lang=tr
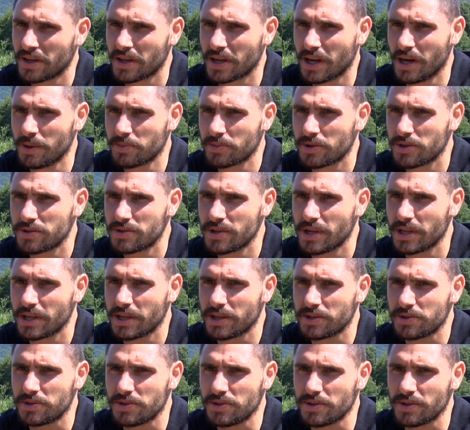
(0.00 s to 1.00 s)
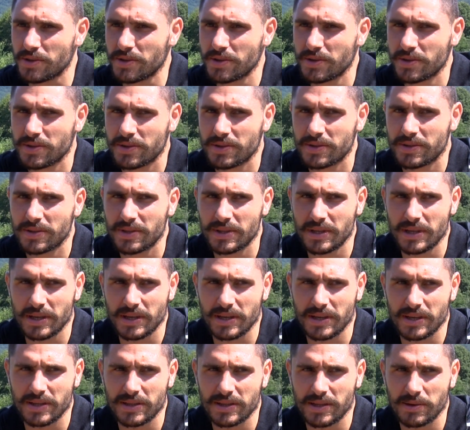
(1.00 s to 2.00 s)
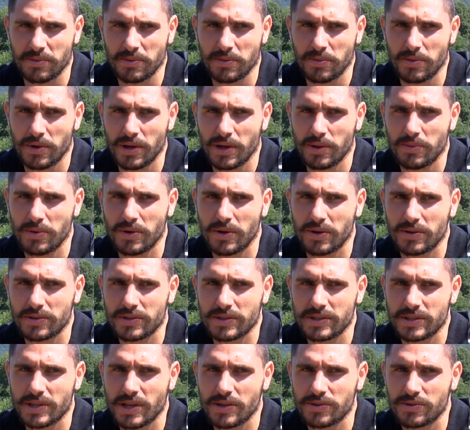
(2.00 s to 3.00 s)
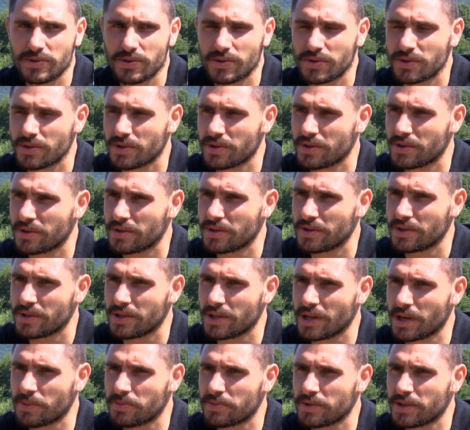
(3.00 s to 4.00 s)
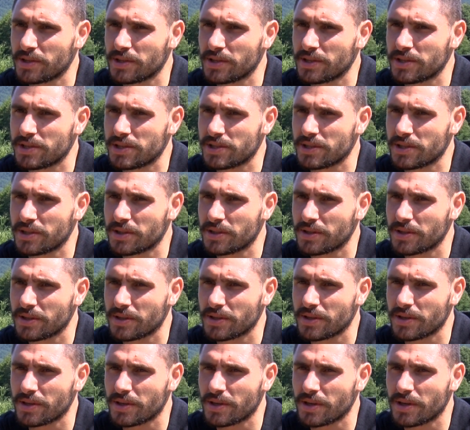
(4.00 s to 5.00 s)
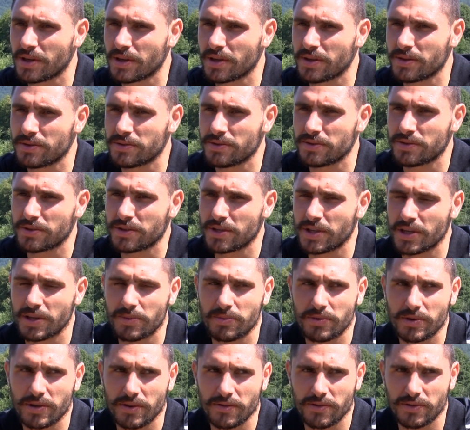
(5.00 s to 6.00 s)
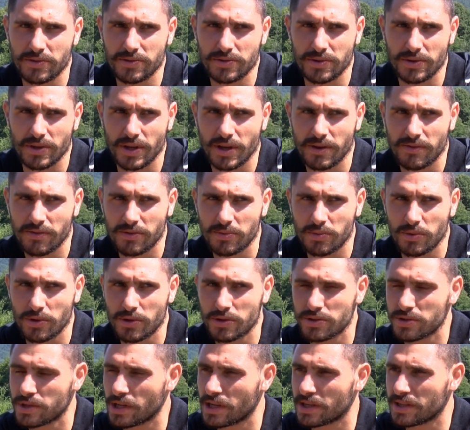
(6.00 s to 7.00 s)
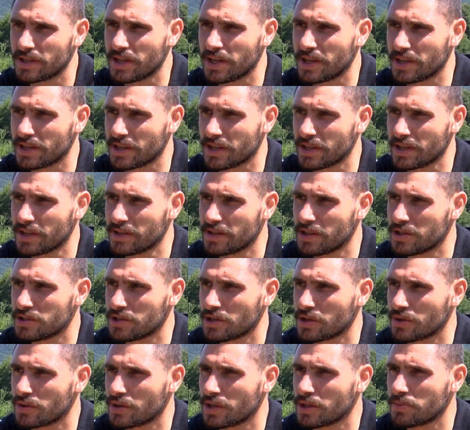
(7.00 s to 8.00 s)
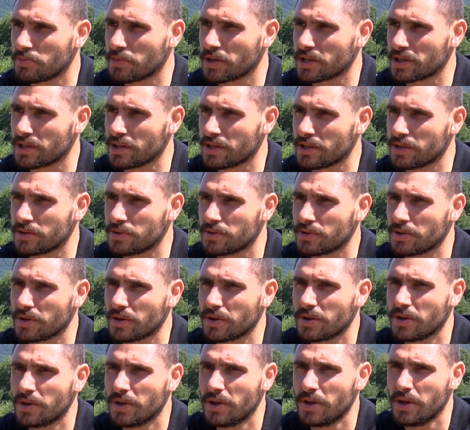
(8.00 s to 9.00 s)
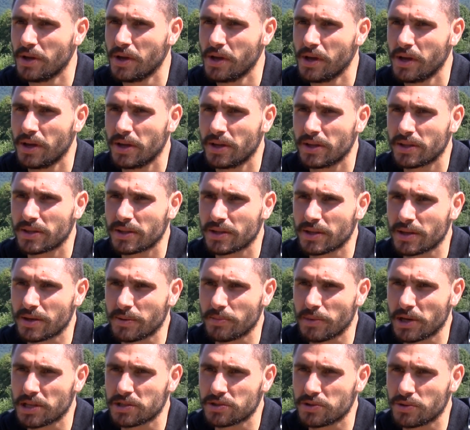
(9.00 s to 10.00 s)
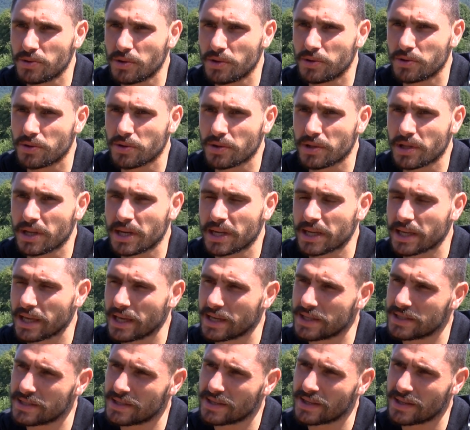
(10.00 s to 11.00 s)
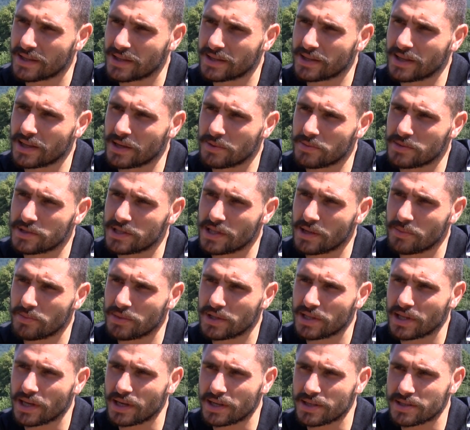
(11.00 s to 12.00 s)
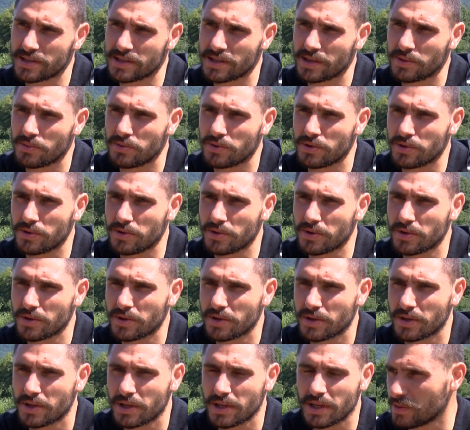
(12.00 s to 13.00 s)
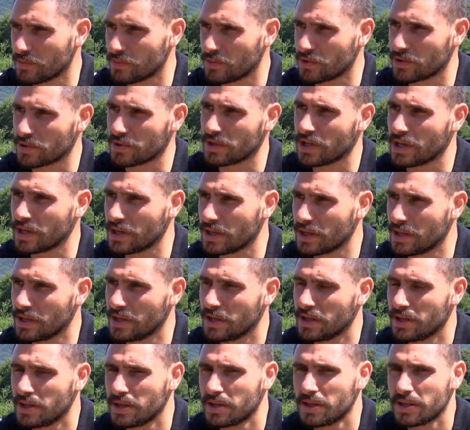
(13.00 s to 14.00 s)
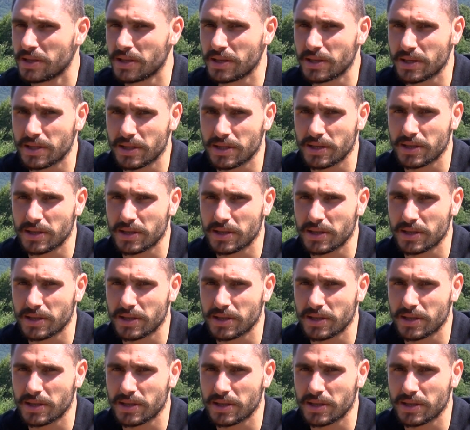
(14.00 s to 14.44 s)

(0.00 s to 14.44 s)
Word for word: Kamp güzel geçiyor. Ee, tabii böyle bir organizasyonu yaptığı için e, Türkiye Profesyonel Futbolcular Derneği'ne teşekkür etmek gerekiyor. Yani e, bence ülke olarak eksikliklerimizden bir tanesi de buydu. Burada e,